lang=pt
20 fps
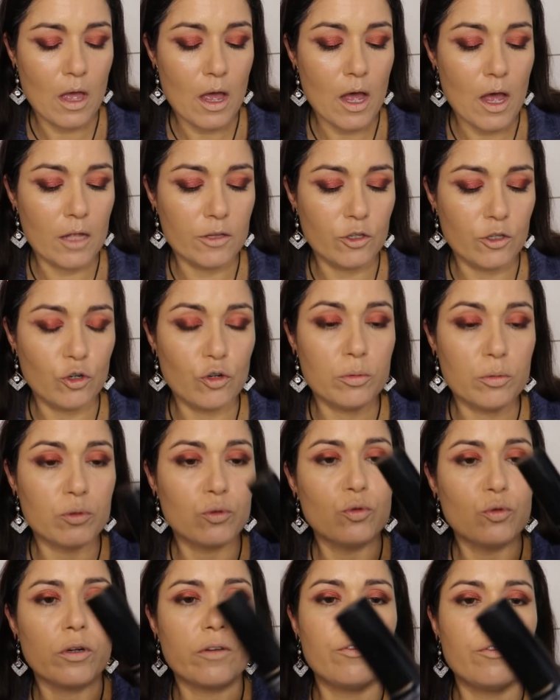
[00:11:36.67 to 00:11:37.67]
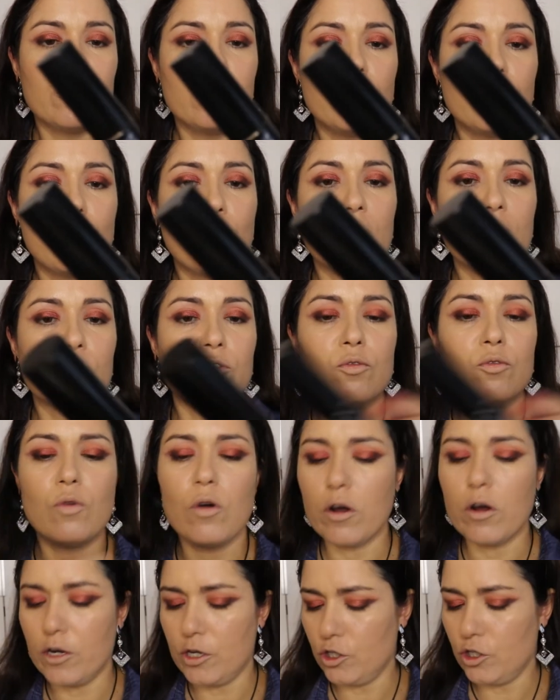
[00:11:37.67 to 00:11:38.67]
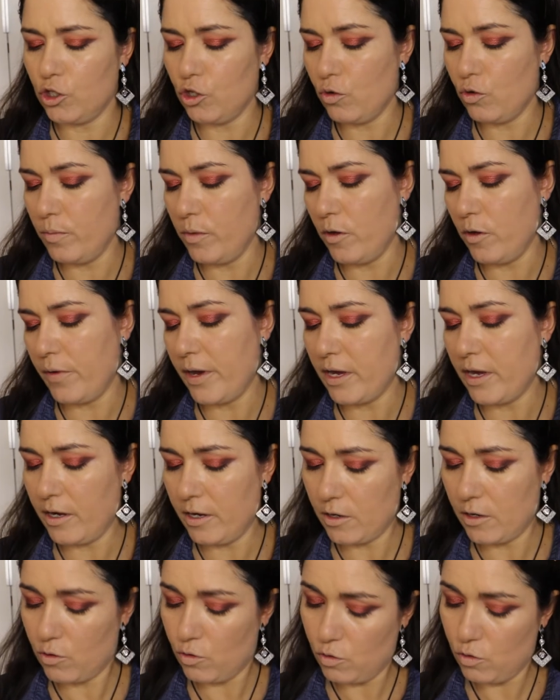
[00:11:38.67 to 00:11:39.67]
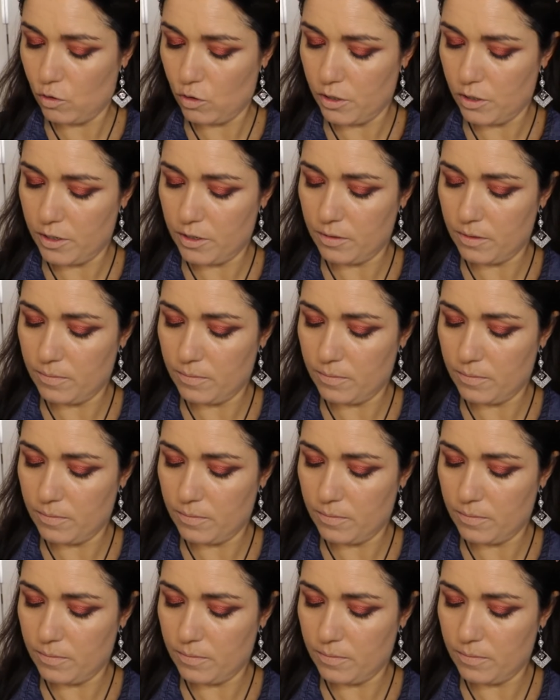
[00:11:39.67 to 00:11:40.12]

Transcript: alta cobertura 24 horas e o meu é na cor